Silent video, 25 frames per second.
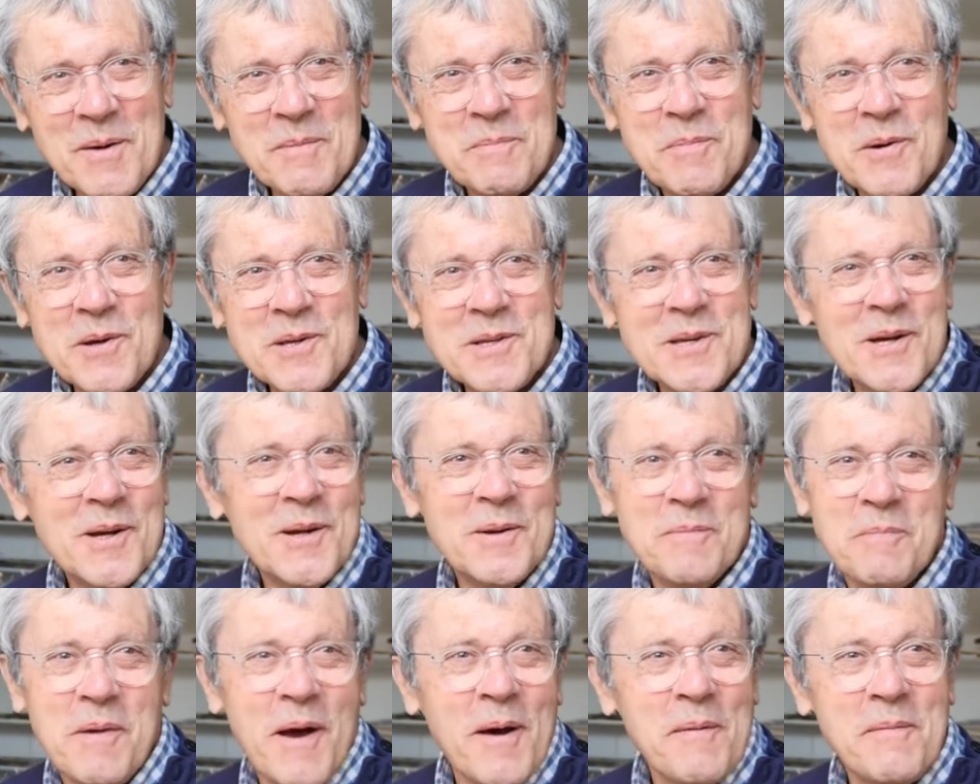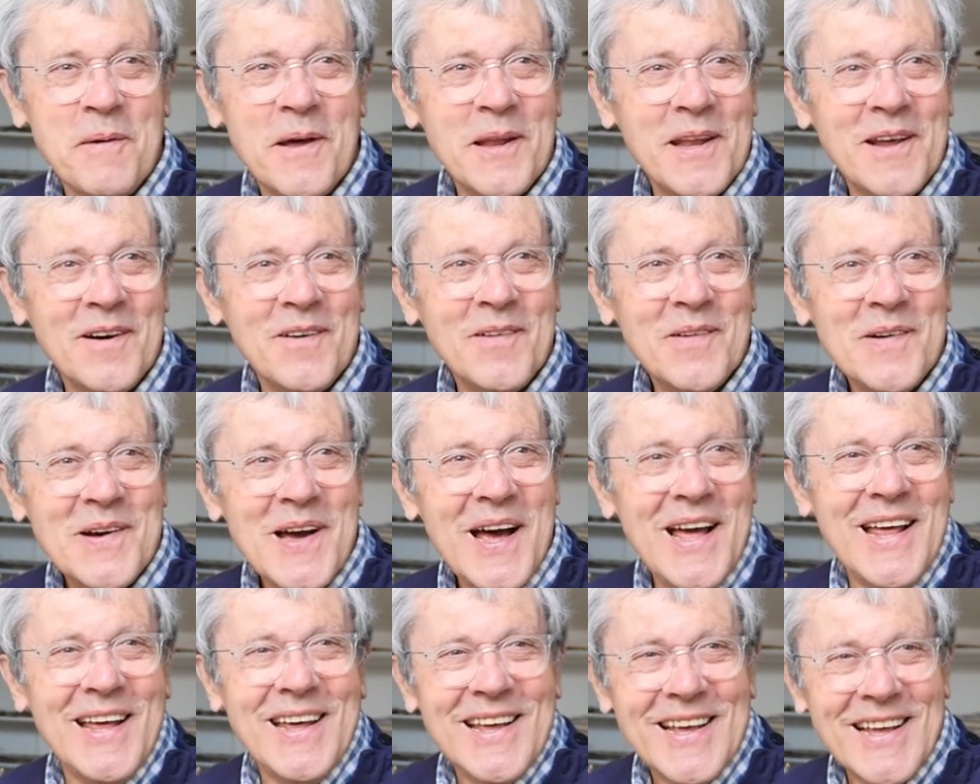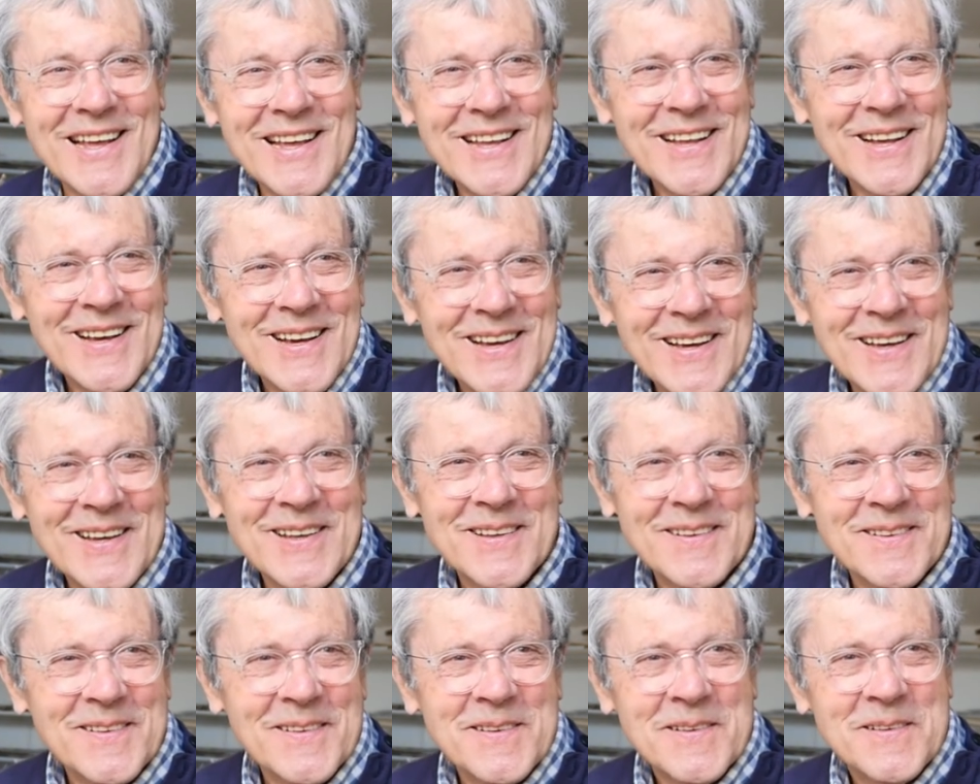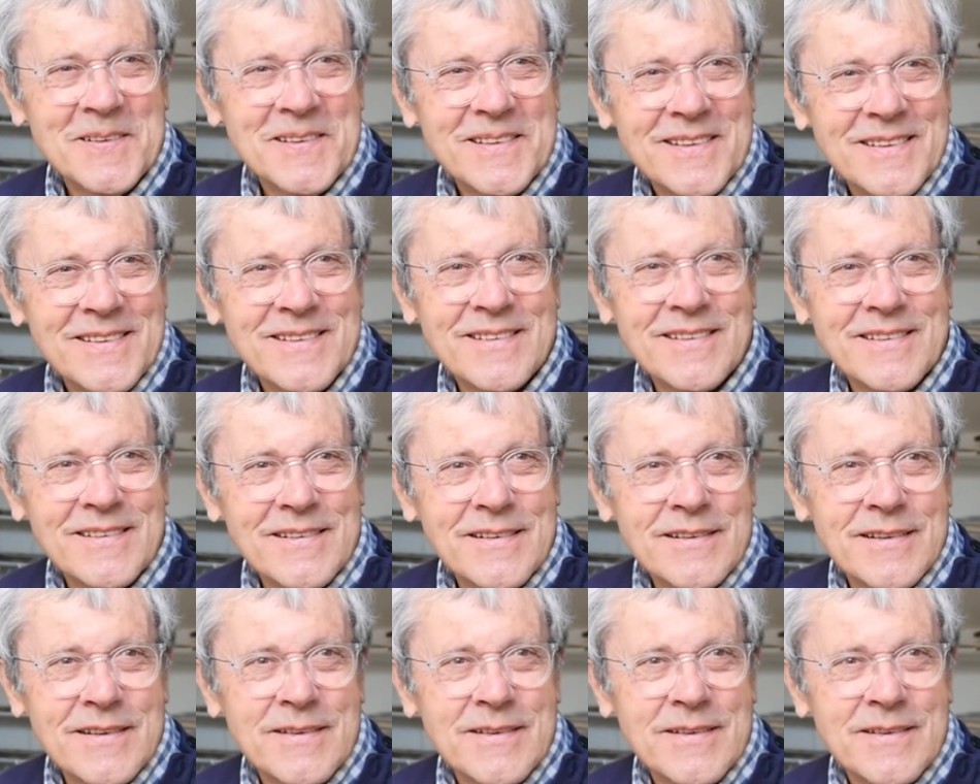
puzzle permanent. Est-ce que vous travaillez sur